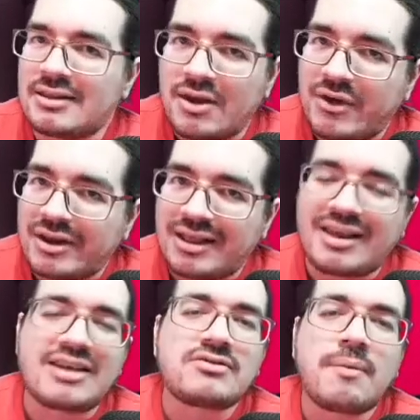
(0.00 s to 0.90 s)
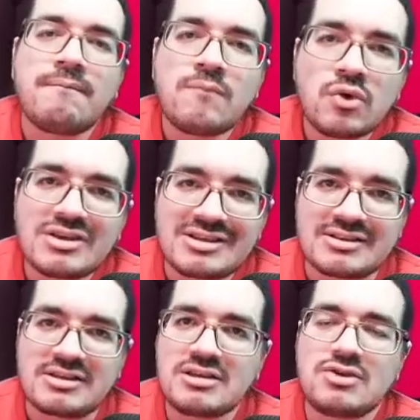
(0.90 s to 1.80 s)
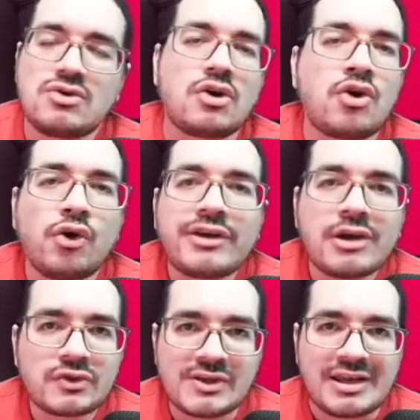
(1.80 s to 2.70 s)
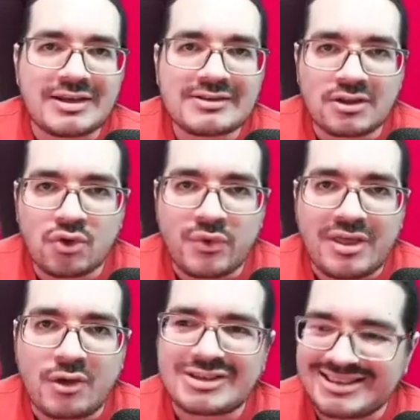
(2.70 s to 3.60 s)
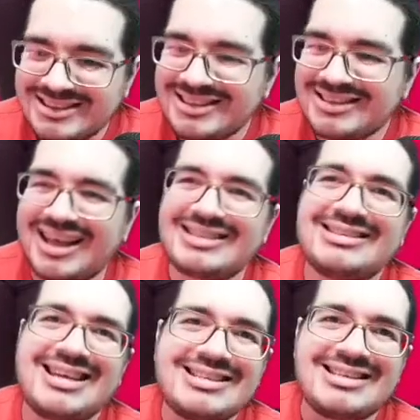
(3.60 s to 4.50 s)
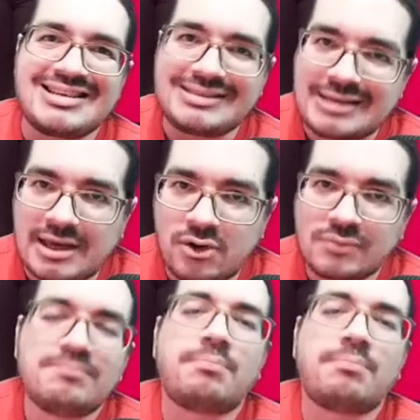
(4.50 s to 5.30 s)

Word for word: De verdad, es muy sencillo. No quiero seguir haciendo videos así tan desde cero.